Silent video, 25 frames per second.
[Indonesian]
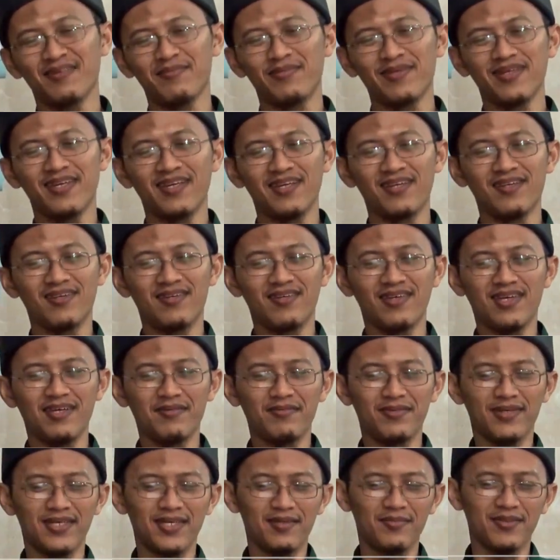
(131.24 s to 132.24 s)
tapi kalau
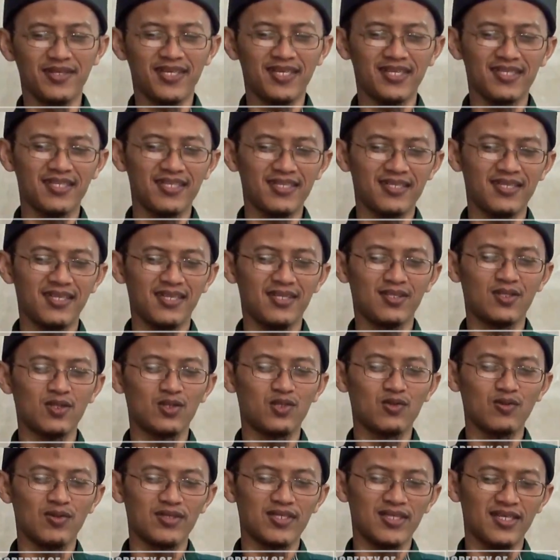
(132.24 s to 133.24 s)
apa namanya tidak
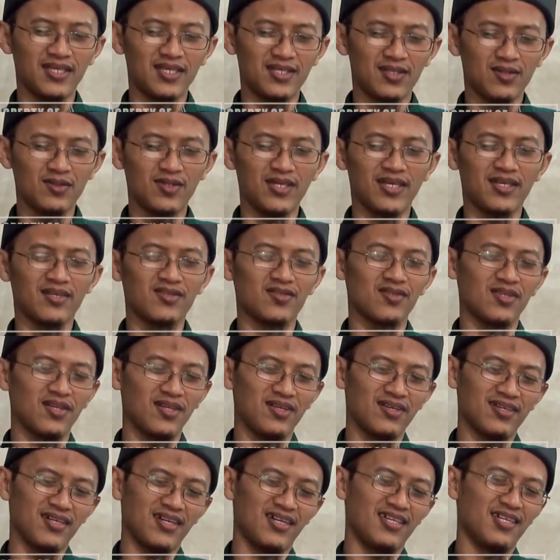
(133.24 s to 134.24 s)
tujuannya itu ya insya
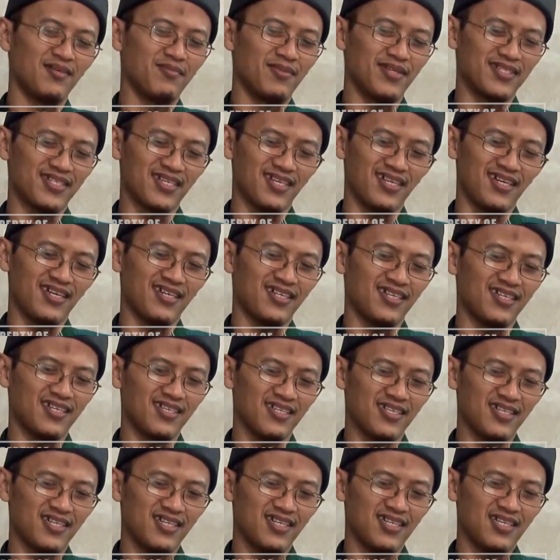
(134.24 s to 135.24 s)
Allah nggak ada masalah
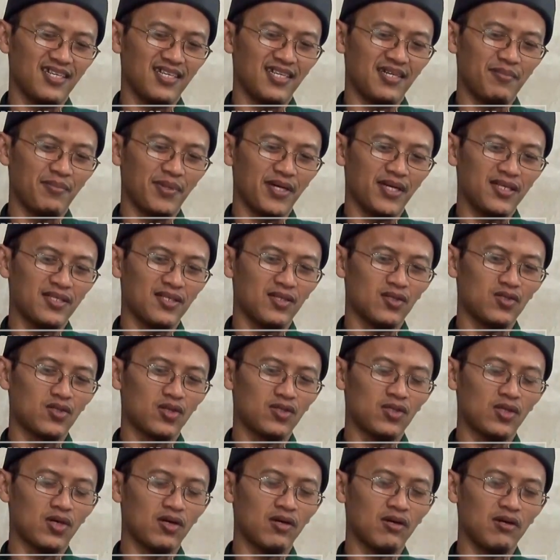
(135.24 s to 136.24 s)
makanya jadi
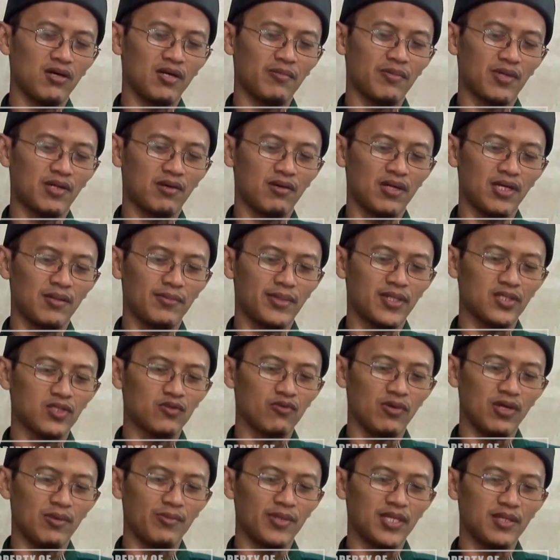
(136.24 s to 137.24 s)
contoh oleh para ulama
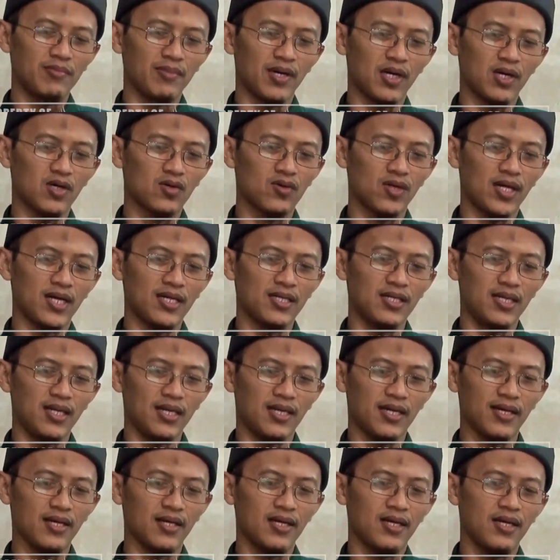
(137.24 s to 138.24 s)
jual beli makruh
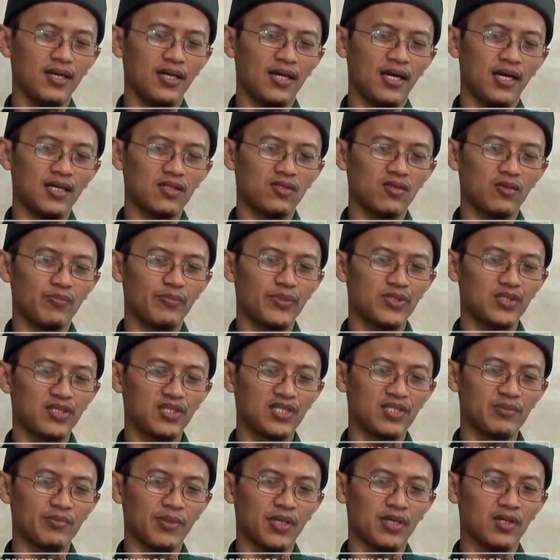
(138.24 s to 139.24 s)
adalah atau
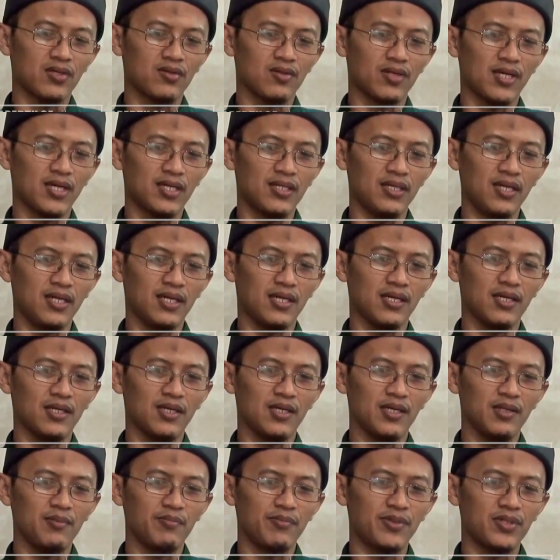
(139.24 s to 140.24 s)
bisnis makruh adalah
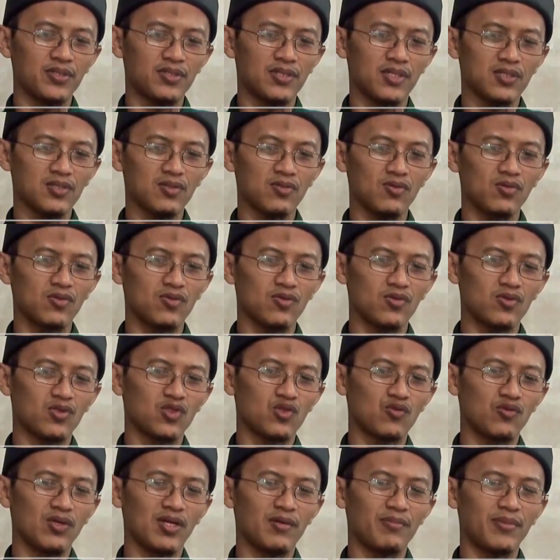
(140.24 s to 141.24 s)
bisnis untuk
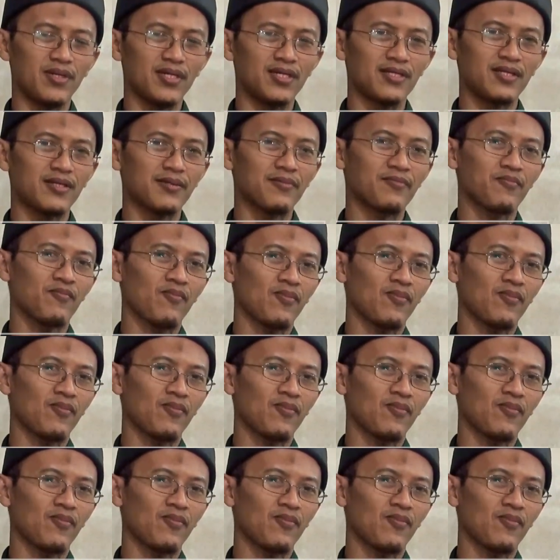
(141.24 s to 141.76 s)
jual beli